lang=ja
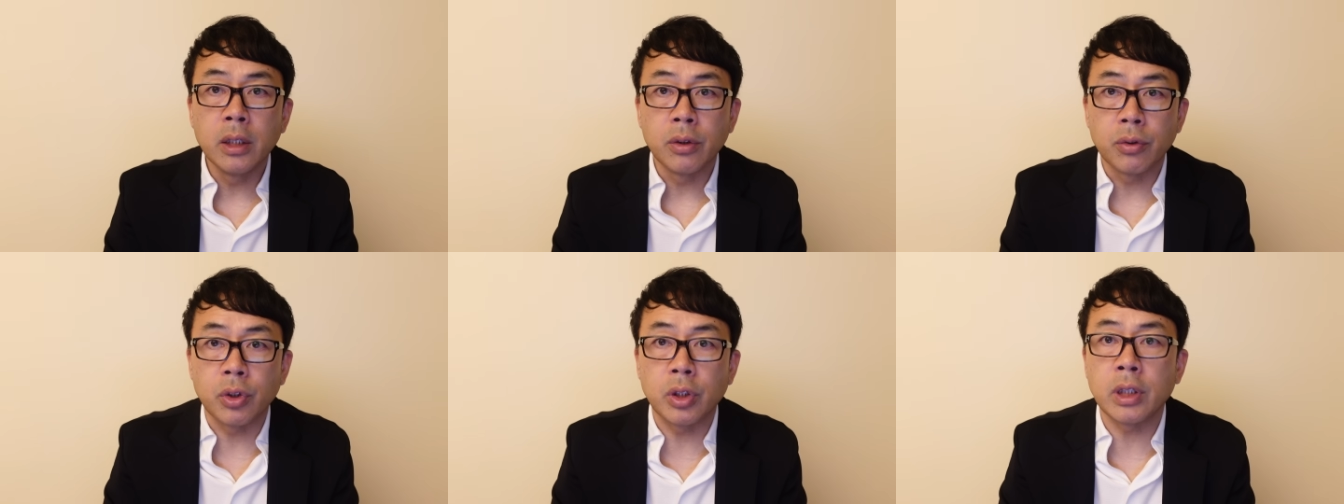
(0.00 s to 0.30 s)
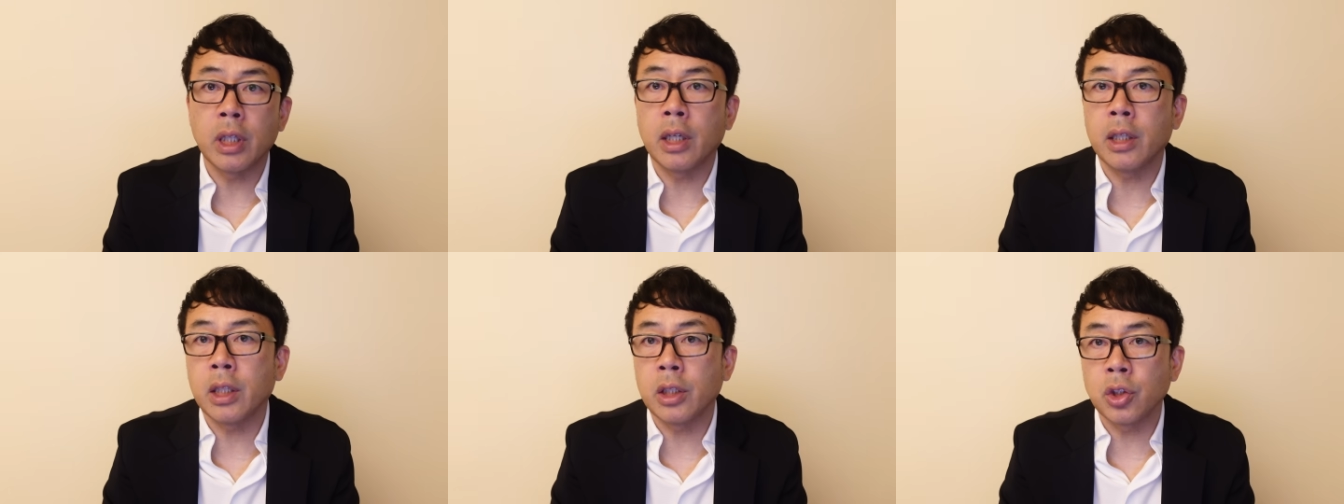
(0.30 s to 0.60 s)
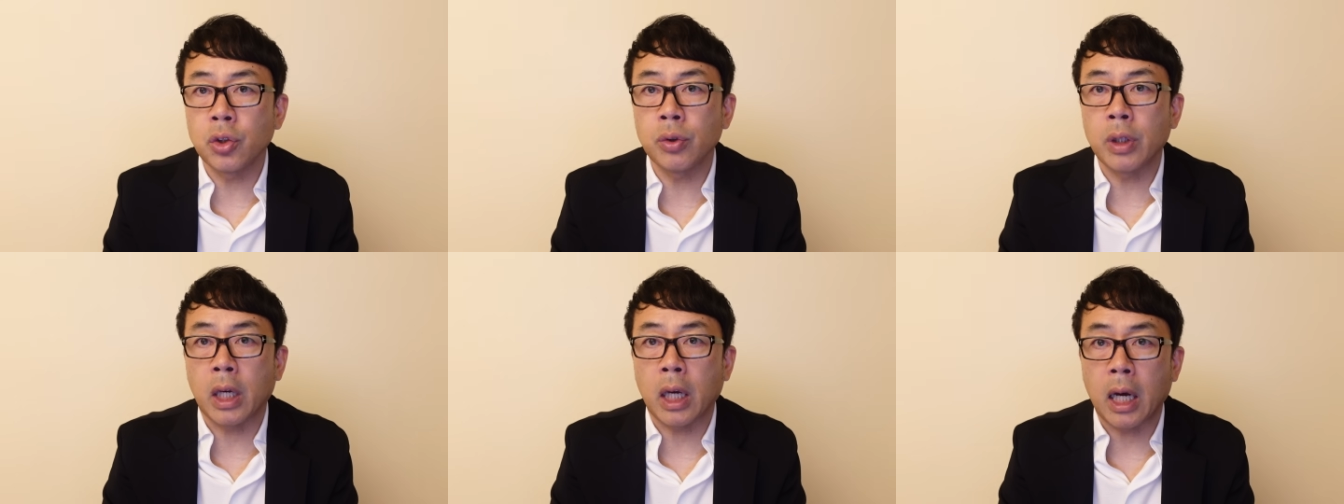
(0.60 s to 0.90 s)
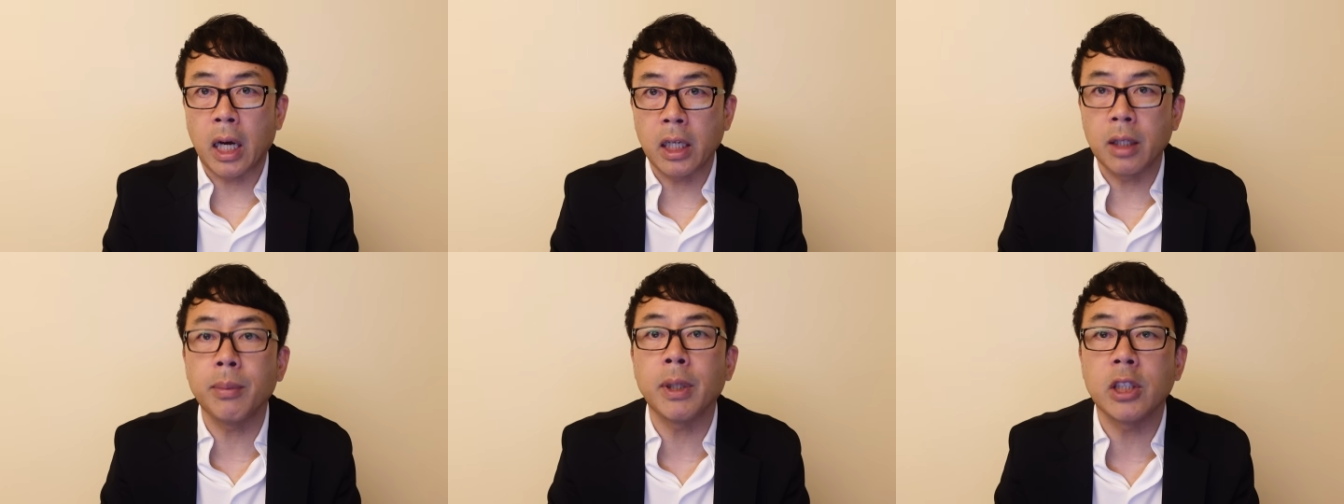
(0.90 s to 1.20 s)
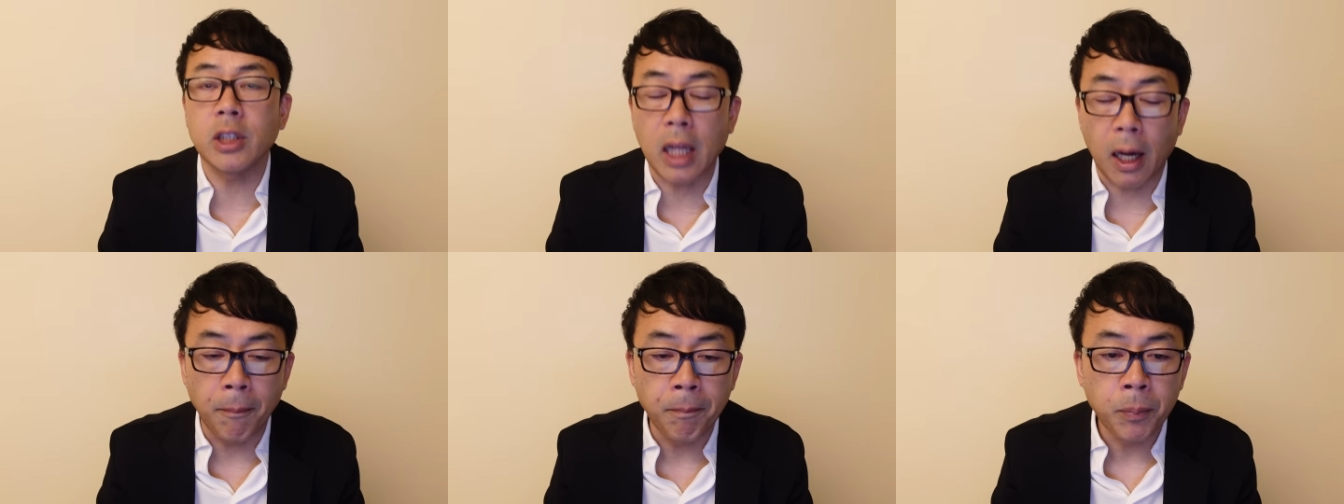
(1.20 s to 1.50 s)
失われた10年がありま
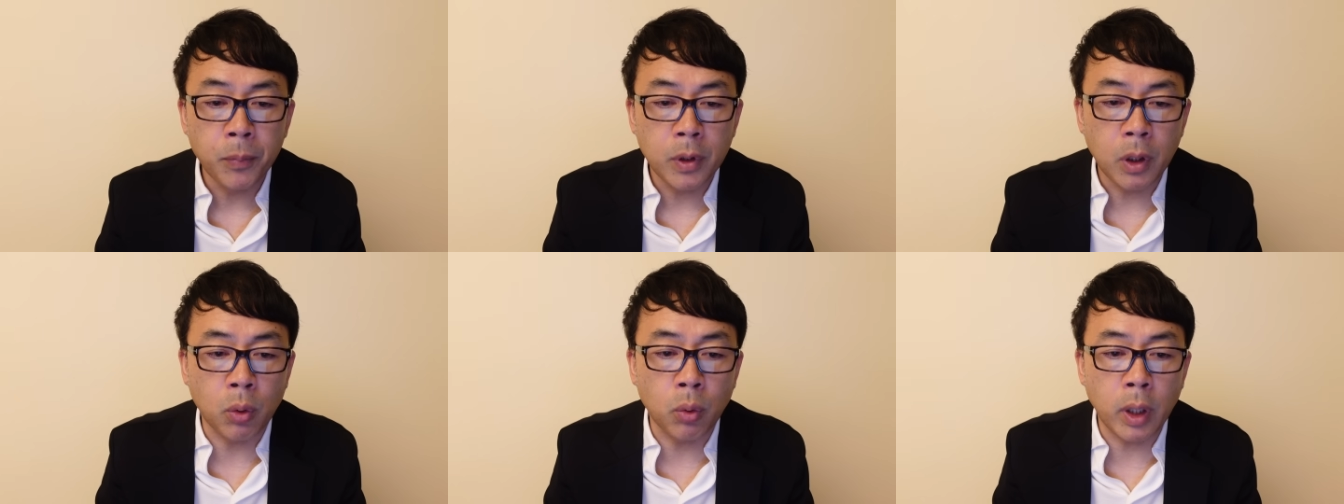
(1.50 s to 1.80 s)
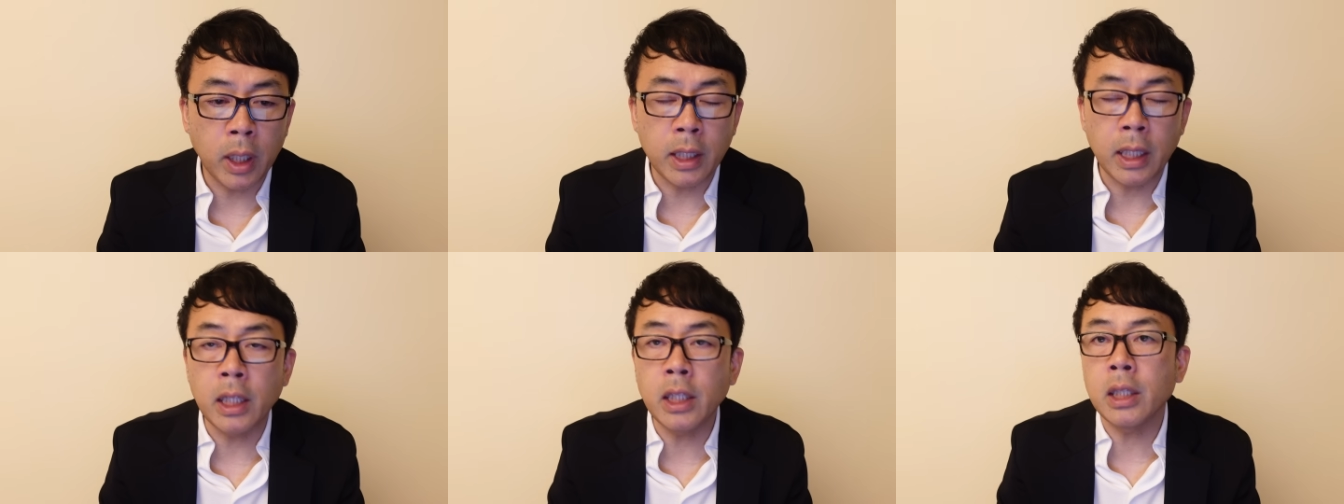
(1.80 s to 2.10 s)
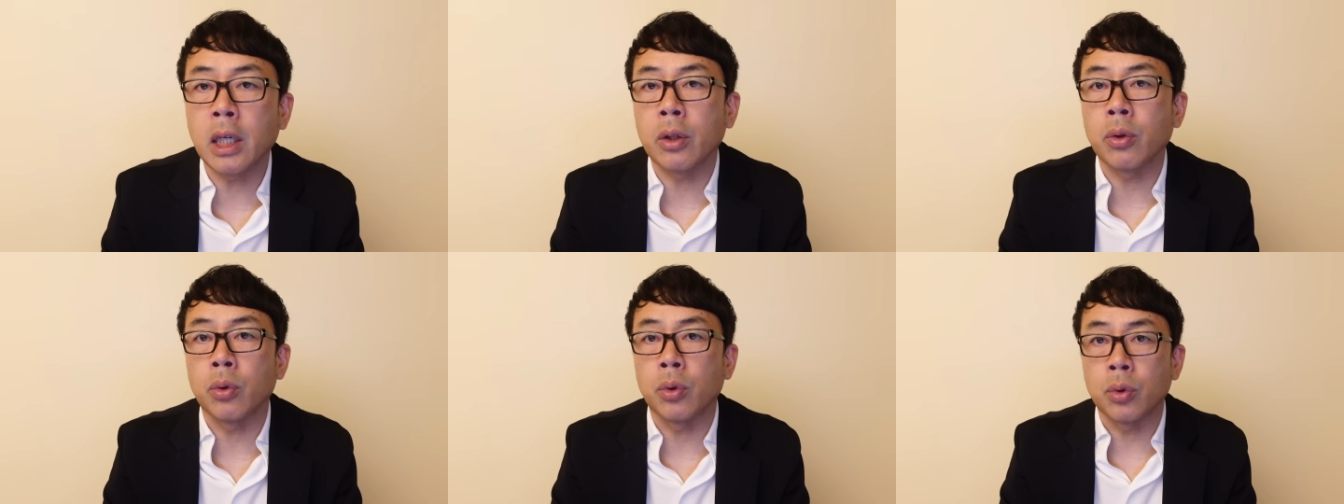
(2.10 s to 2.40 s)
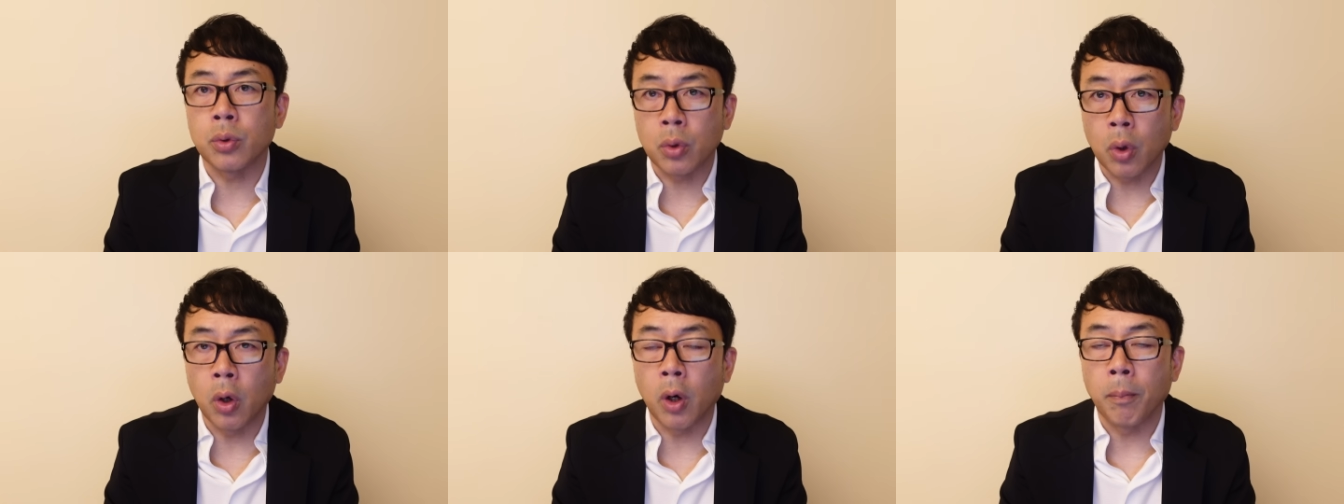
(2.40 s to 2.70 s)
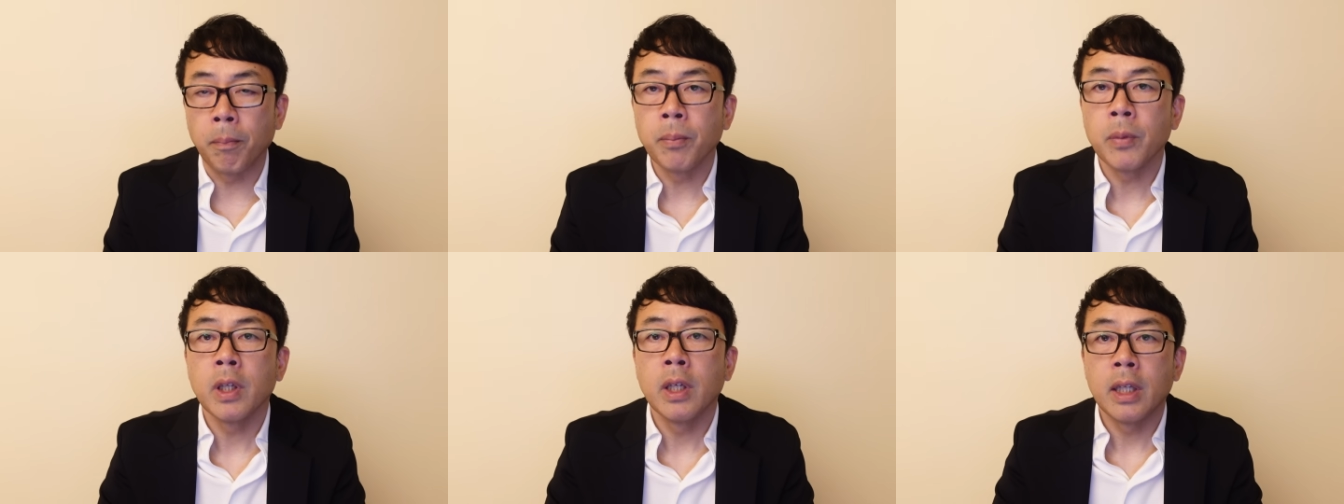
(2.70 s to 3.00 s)
した。で、これは何かという
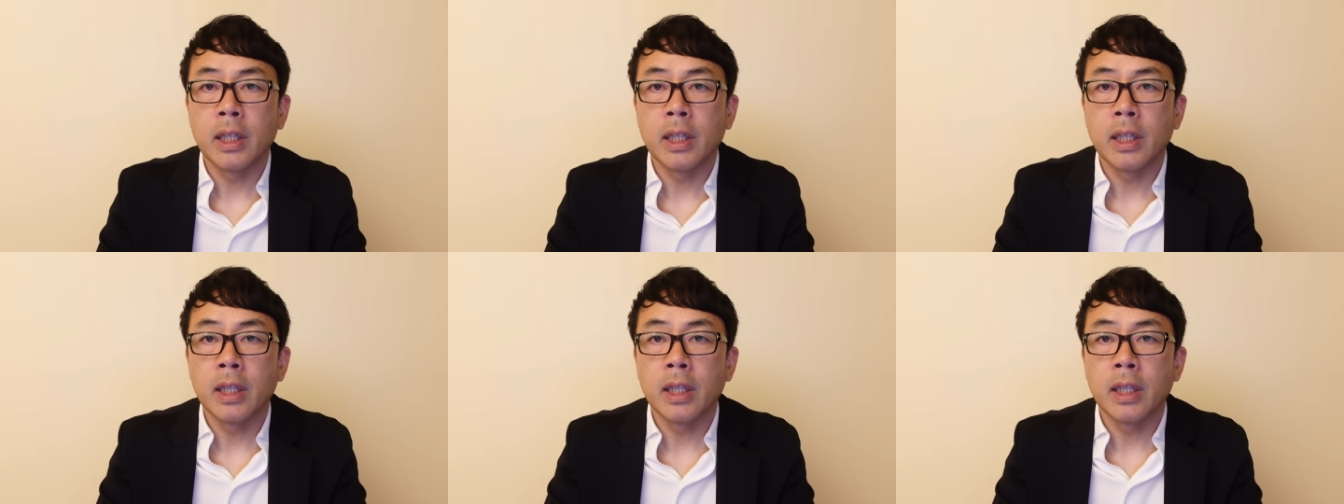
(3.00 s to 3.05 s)
と、